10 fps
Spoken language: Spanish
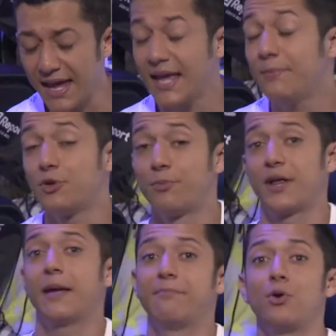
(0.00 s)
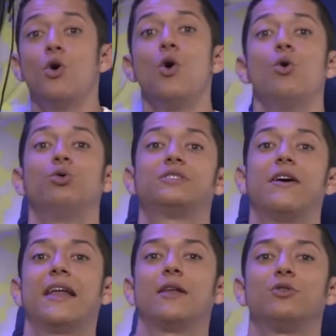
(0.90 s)
En Egipto, por ejemplo,
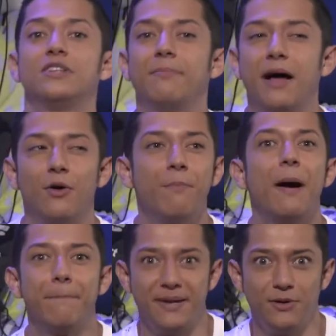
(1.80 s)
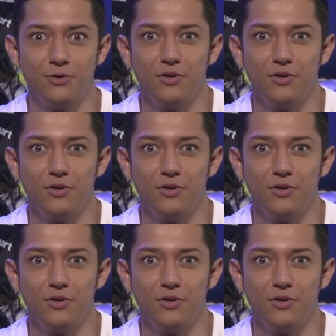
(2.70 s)
usaban algo llamado papiro,